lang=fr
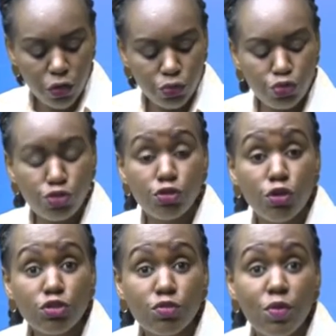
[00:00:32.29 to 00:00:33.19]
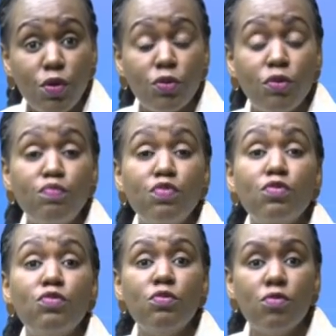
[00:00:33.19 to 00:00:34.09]
de changements que
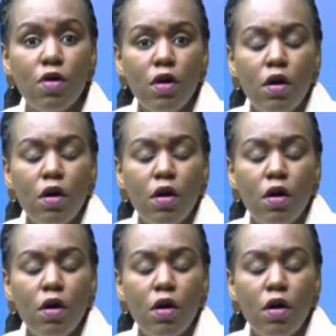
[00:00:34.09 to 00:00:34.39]
beaucoup